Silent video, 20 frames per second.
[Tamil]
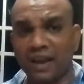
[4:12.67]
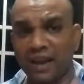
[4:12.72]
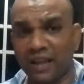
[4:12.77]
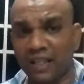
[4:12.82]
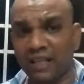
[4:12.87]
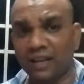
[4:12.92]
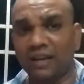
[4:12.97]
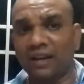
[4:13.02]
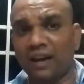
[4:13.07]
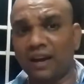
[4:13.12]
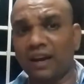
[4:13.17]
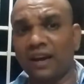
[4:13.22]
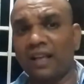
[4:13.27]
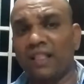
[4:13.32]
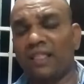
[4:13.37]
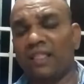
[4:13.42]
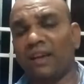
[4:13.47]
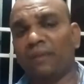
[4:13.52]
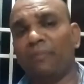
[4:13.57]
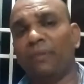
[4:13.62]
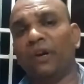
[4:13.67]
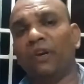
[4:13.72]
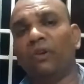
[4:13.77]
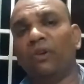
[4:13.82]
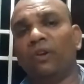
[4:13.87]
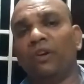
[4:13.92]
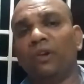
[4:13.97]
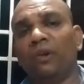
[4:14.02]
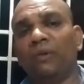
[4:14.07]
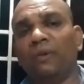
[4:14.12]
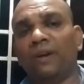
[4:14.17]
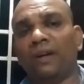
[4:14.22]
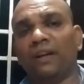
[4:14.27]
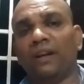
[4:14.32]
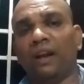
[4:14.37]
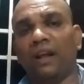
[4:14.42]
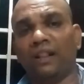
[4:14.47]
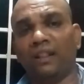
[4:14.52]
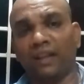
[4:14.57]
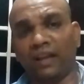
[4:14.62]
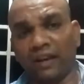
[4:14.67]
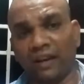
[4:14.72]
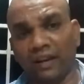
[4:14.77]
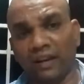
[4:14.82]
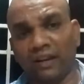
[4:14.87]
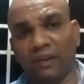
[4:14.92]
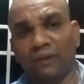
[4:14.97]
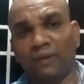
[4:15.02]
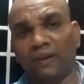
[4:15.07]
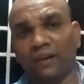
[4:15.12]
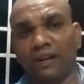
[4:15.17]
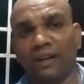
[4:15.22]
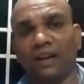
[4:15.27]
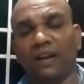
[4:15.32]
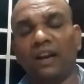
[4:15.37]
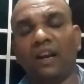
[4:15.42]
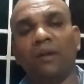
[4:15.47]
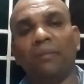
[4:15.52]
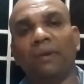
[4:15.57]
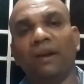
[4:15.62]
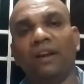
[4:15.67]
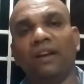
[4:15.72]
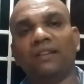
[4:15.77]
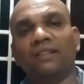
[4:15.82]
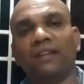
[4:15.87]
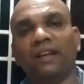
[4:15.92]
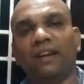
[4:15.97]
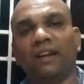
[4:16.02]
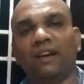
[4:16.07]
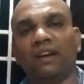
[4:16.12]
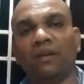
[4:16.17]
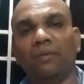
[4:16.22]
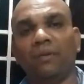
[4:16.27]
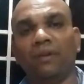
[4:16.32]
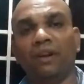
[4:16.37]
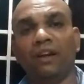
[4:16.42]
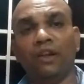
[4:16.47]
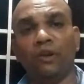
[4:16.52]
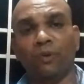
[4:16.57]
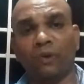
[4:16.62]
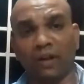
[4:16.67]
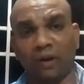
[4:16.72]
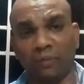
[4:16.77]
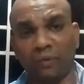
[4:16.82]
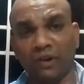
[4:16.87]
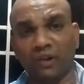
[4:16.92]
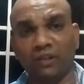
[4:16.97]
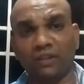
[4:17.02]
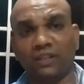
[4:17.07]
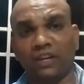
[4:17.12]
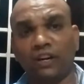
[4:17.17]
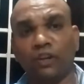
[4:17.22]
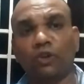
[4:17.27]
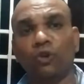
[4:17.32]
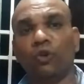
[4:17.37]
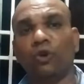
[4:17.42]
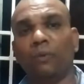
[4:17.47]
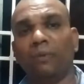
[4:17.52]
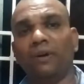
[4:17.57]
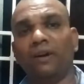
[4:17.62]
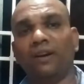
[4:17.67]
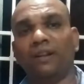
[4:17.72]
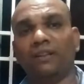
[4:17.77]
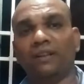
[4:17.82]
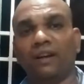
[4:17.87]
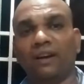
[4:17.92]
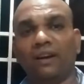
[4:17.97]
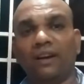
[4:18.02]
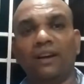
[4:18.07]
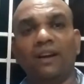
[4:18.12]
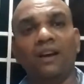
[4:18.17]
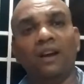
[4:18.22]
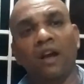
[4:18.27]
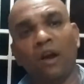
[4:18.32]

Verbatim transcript: இதுக்காக இந்த பெட்ரோல் நிறுவனங்கள் அந்த எண்ணெய் நிறுவனங்கள் எல்லாமே என்ன செய்கிறாங்க அப்படின்னா இவங்களை எப்படியாவது தடுக்கணும் அப்படின்றதுக்காக